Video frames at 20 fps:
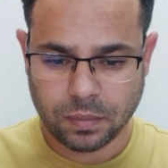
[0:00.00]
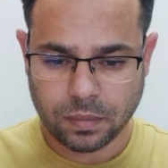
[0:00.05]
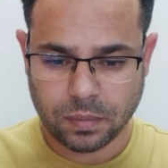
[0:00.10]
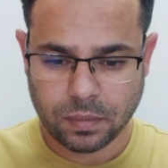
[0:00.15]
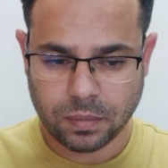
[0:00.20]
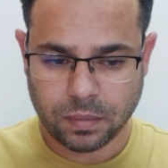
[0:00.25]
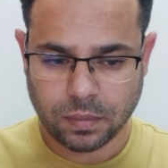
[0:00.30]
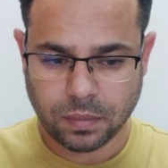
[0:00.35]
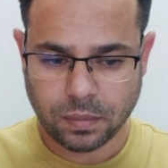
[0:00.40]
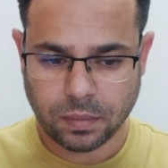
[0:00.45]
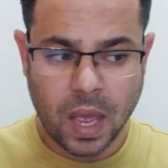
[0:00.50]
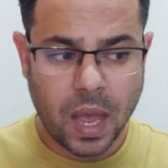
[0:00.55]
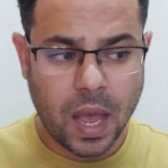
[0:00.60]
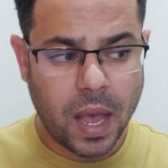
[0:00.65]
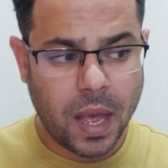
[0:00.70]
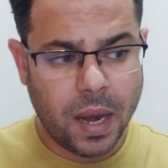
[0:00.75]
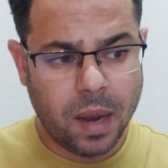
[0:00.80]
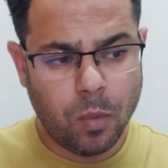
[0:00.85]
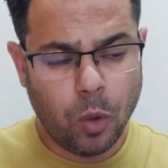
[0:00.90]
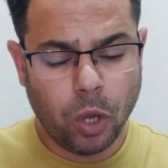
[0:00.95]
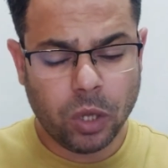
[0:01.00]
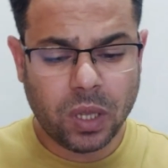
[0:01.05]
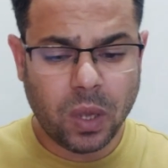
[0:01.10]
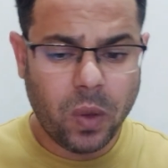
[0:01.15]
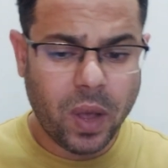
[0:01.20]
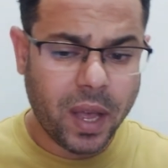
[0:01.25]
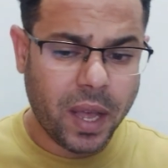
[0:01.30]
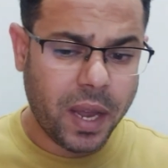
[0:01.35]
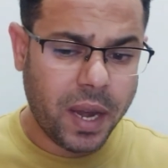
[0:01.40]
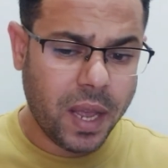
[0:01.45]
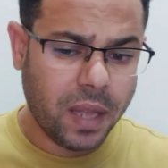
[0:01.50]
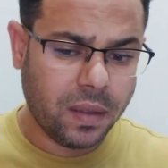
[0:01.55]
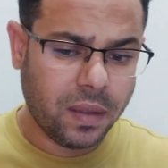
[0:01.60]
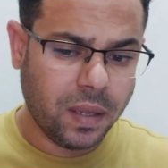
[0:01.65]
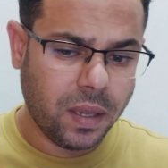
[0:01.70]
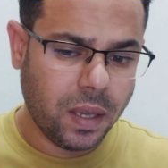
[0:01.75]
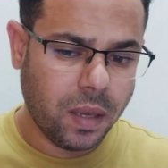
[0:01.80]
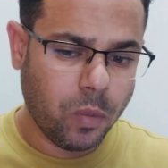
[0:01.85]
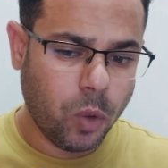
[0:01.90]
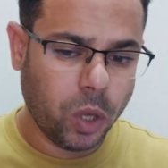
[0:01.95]
أكتر أنا محتوى
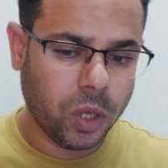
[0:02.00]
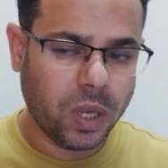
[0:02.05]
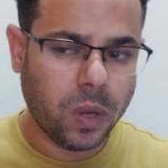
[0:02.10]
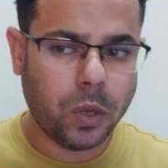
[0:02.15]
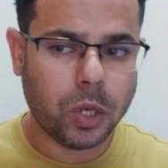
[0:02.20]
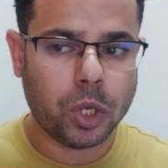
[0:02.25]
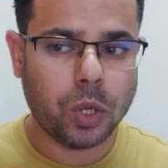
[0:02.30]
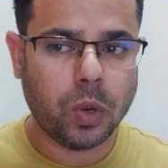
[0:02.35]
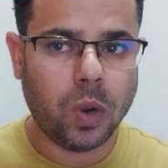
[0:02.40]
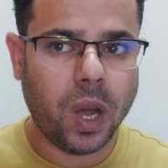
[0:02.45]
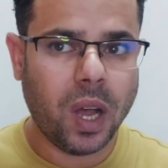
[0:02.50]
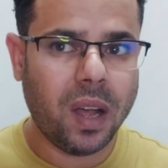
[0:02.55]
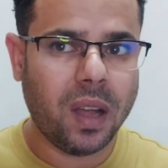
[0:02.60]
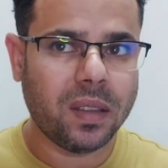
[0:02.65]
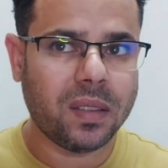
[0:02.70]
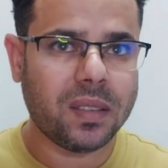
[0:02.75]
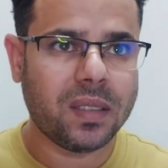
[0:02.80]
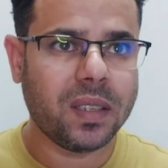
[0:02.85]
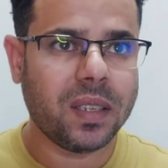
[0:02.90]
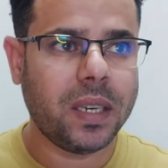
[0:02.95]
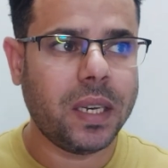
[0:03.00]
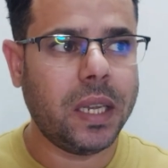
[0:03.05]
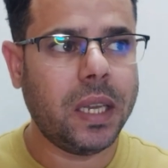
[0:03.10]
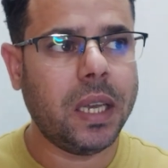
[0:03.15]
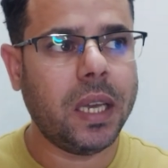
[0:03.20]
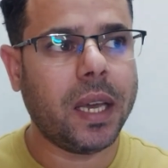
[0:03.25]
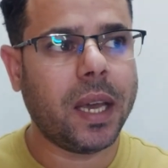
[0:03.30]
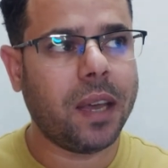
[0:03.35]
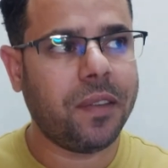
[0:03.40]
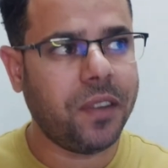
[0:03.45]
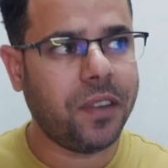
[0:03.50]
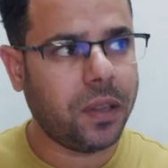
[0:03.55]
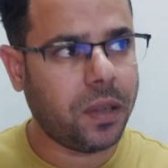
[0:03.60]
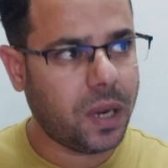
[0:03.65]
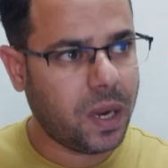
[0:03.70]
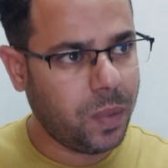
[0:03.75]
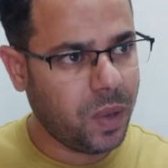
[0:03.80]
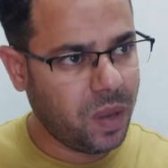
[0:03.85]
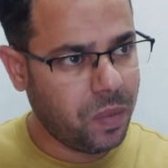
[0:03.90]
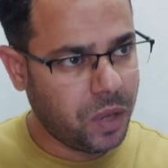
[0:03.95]
قناتي محتوى شروحات لكيفية
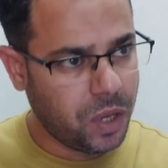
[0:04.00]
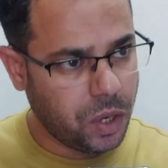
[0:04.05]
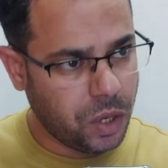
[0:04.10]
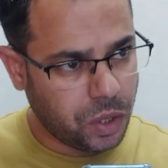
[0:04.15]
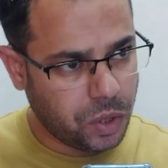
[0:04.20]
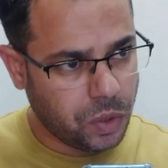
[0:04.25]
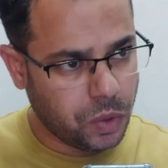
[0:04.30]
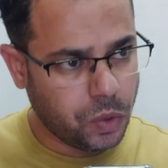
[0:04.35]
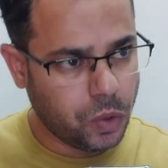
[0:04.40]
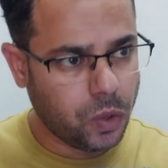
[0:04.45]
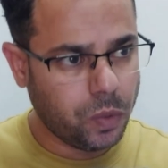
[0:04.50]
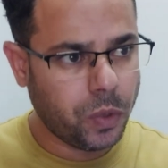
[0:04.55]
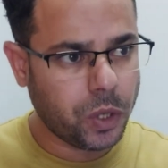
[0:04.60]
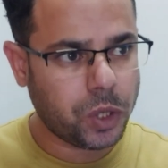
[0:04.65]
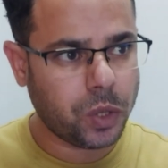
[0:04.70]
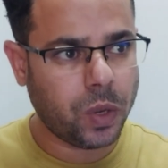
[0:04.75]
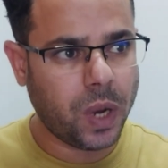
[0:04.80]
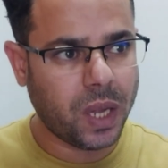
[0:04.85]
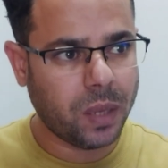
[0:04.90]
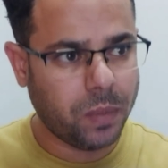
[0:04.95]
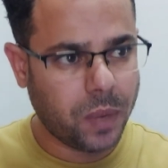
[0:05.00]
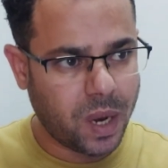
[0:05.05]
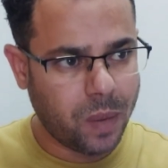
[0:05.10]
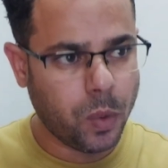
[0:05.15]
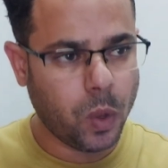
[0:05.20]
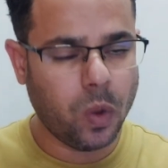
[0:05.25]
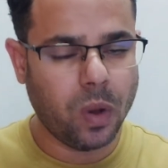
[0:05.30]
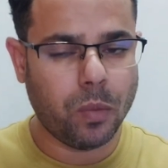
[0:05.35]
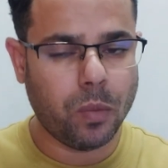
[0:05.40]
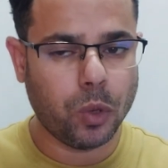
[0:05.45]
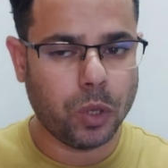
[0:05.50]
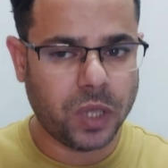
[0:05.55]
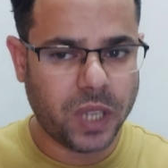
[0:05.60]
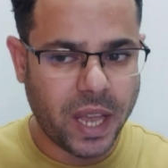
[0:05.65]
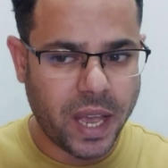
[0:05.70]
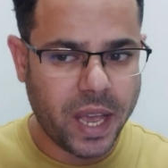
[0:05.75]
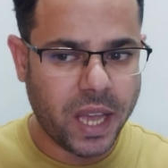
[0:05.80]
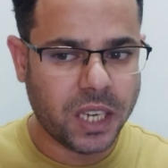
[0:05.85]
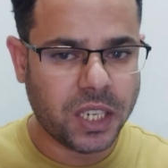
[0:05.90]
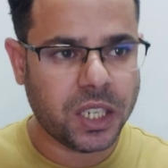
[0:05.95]
الربح من اليوتيوب وشروحات برامج
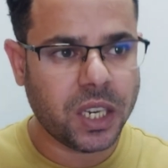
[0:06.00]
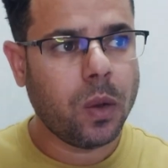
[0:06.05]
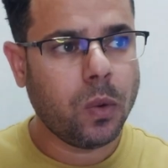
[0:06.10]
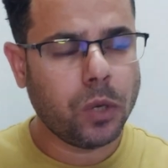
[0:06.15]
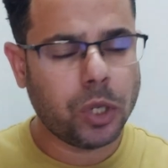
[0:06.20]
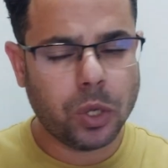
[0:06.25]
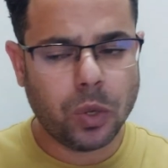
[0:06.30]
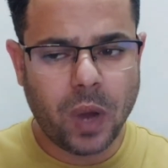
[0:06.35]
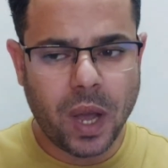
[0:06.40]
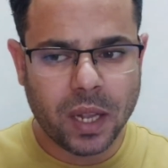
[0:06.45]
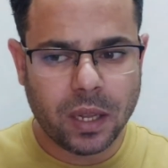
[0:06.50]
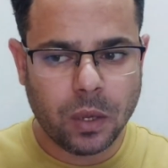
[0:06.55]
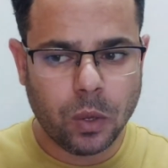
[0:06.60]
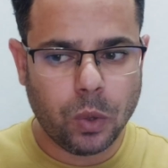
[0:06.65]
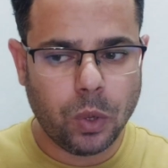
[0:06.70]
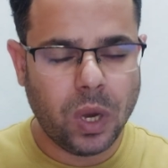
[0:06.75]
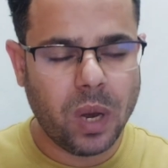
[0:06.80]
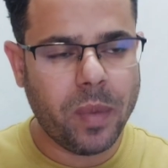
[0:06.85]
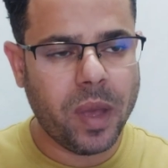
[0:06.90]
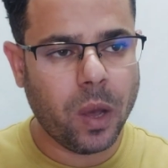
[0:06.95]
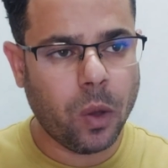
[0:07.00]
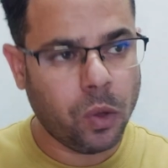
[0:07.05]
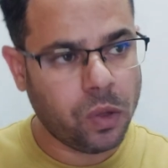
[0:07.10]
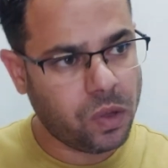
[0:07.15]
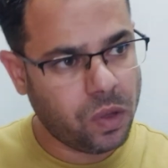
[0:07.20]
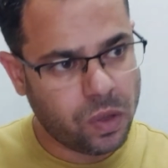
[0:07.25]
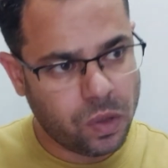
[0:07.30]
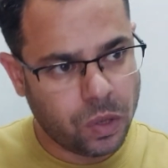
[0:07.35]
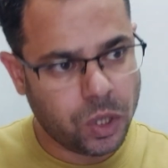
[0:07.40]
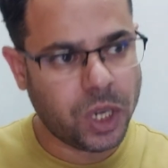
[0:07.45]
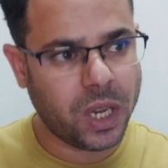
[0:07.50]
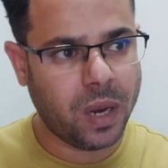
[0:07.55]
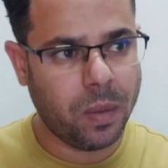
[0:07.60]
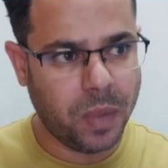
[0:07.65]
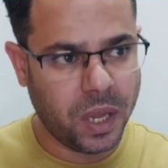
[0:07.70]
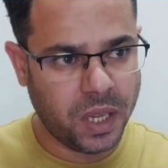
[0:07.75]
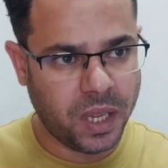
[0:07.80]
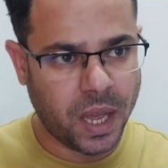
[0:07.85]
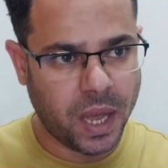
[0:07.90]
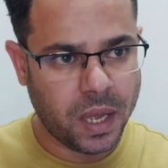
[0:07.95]
ومونتاج وشروحات لكل ما يخص السوشيال
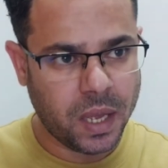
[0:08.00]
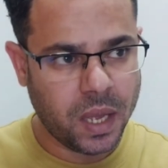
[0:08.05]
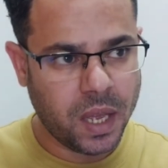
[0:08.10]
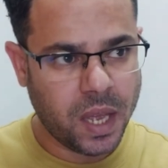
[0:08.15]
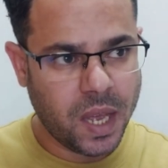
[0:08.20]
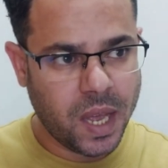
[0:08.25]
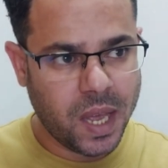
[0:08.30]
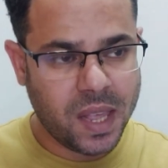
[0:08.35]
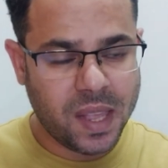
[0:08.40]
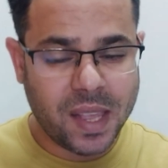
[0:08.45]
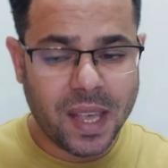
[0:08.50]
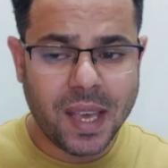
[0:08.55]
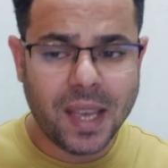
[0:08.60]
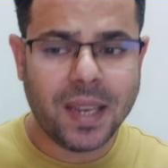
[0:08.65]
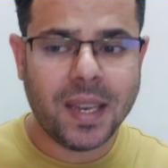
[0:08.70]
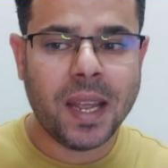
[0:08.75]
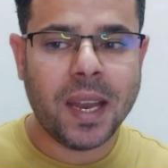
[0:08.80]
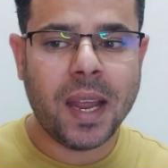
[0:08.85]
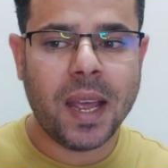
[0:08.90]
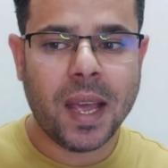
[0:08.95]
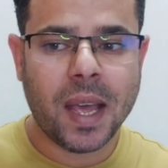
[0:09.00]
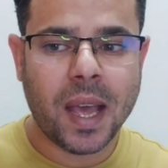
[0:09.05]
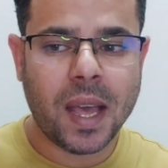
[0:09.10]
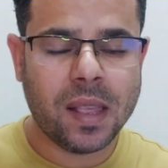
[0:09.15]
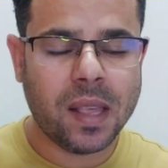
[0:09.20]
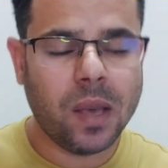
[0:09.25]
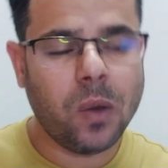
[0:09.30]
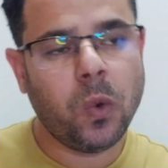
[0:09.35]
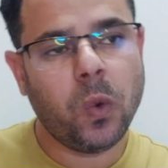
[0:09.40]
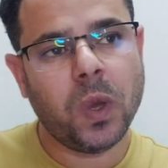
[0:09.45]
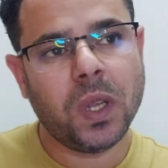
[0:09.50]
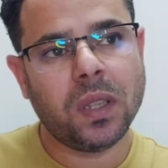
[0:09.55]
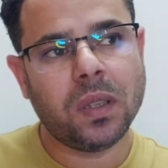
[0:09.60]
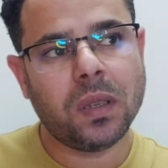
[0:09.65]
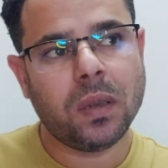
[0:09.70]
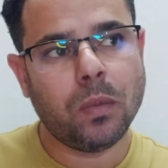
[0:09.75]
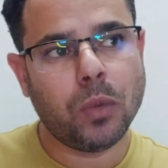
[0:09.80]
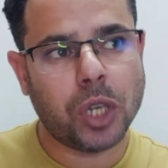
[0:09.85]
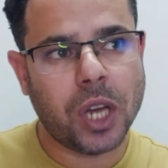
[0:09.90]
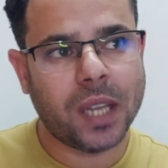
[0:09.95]
ميديا إزاي إن أنا أزود
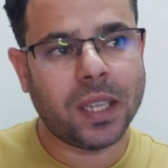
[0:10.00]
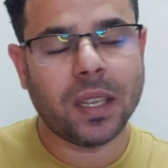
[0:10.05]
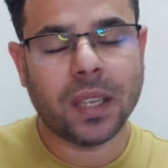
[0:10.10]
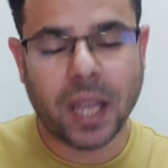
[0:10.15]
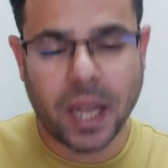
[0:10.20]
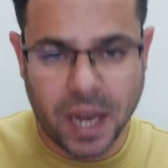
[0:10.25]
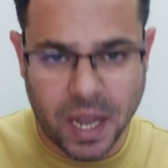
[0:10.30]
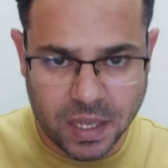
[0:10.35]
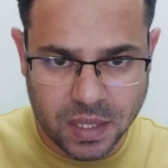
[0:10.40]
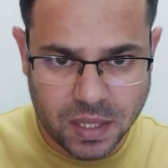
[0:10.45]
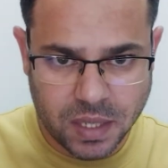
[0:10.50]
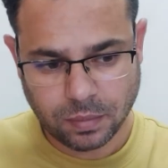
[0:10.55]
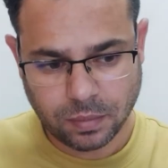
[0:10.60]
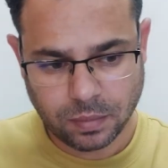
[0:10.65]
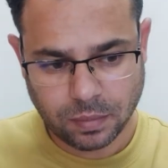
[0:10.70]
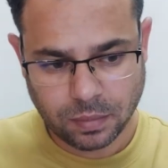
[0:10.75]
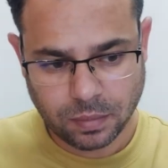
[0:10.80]
مشاهدات قناتي